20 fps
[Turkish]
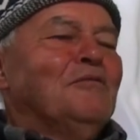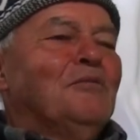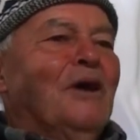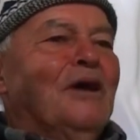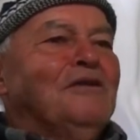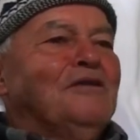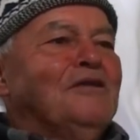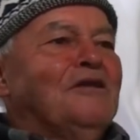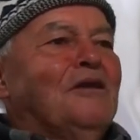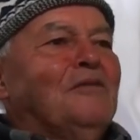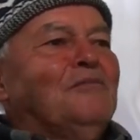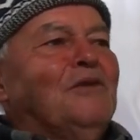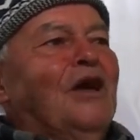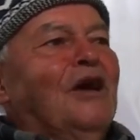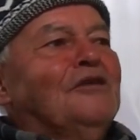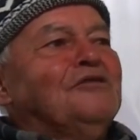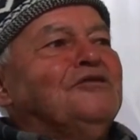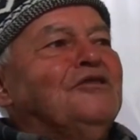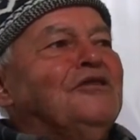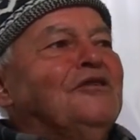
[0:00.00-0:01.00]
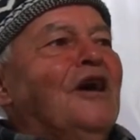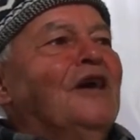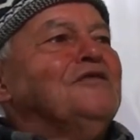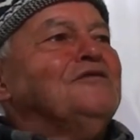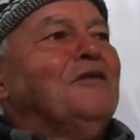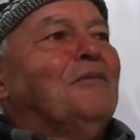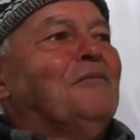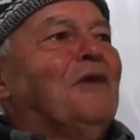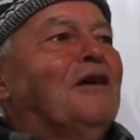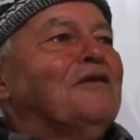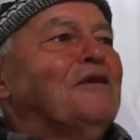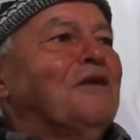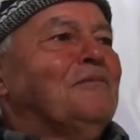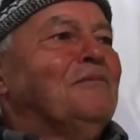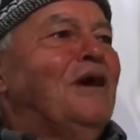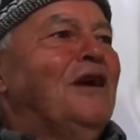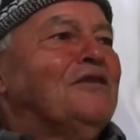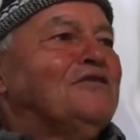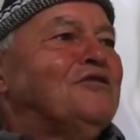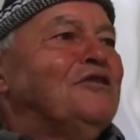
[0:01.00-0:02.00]
Ben dedim ya cingen cebar
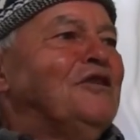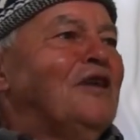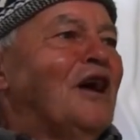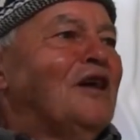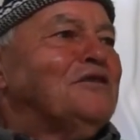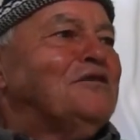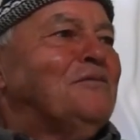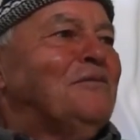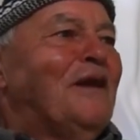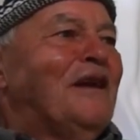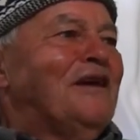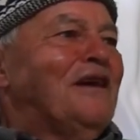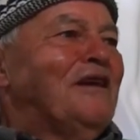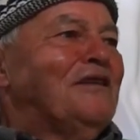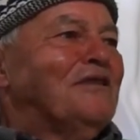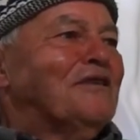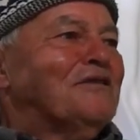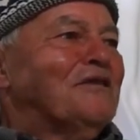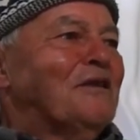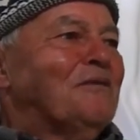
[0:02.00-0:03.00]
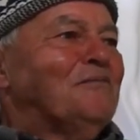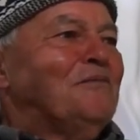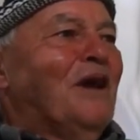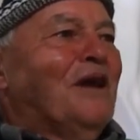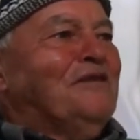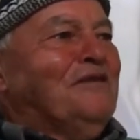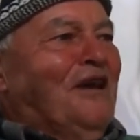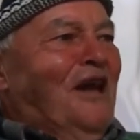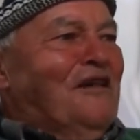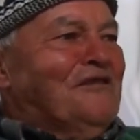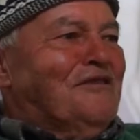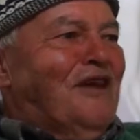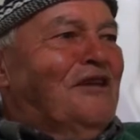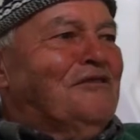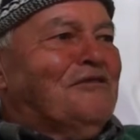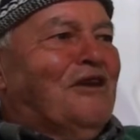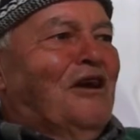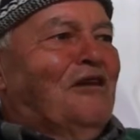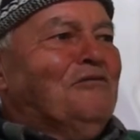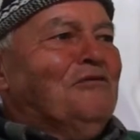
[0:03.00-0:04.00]
dedim. Her şey nasibine gelir dedim yani. Gel gel
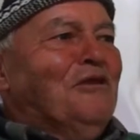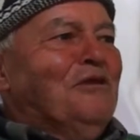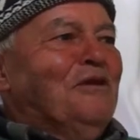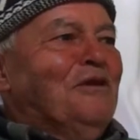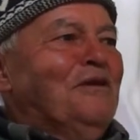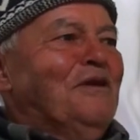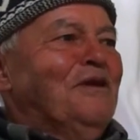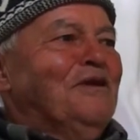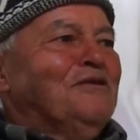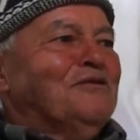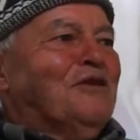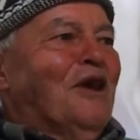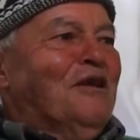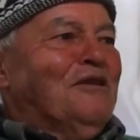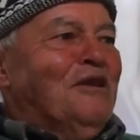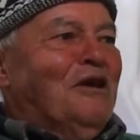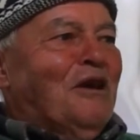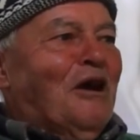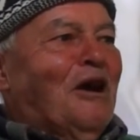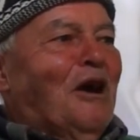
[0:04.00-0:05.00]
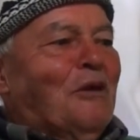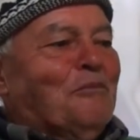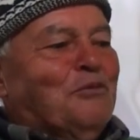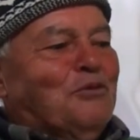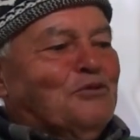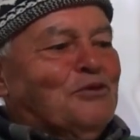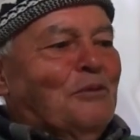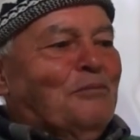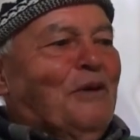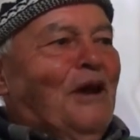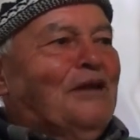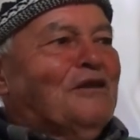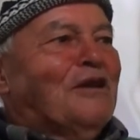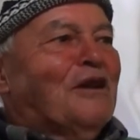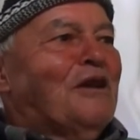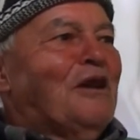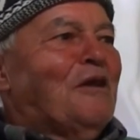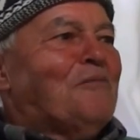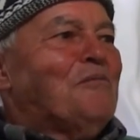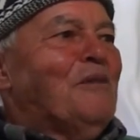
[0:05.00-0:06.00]
gel. Sen de karpuzla
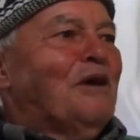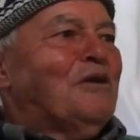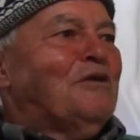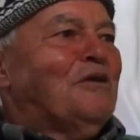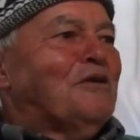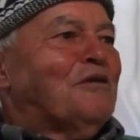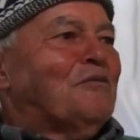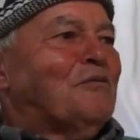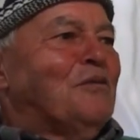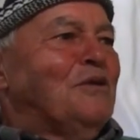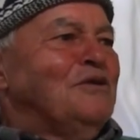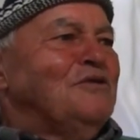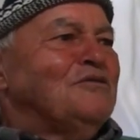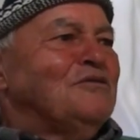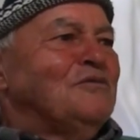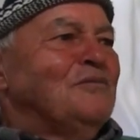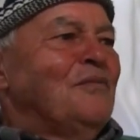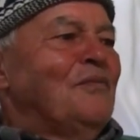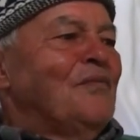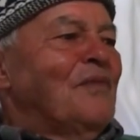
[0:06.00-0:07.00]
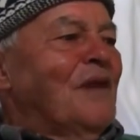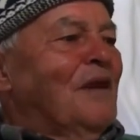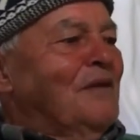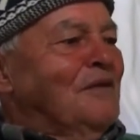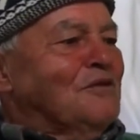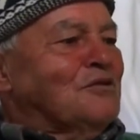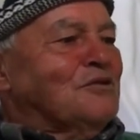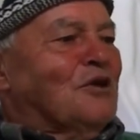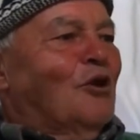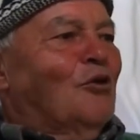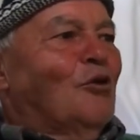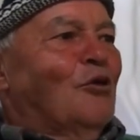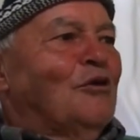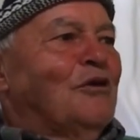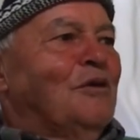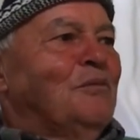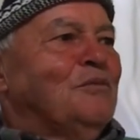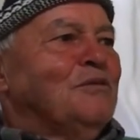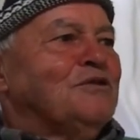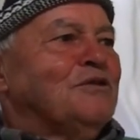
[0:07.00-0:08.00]
peynirle ekmek dedik biz. Sağ olun
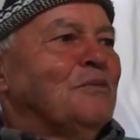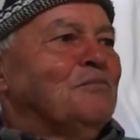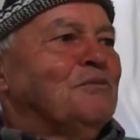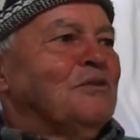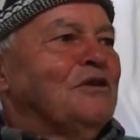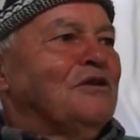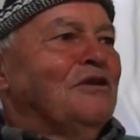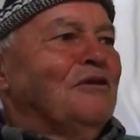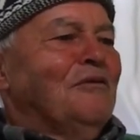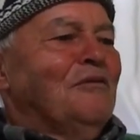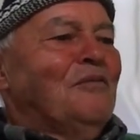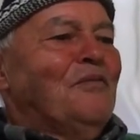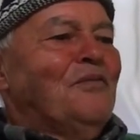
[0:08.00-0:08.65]
yemeyeceğim dedi.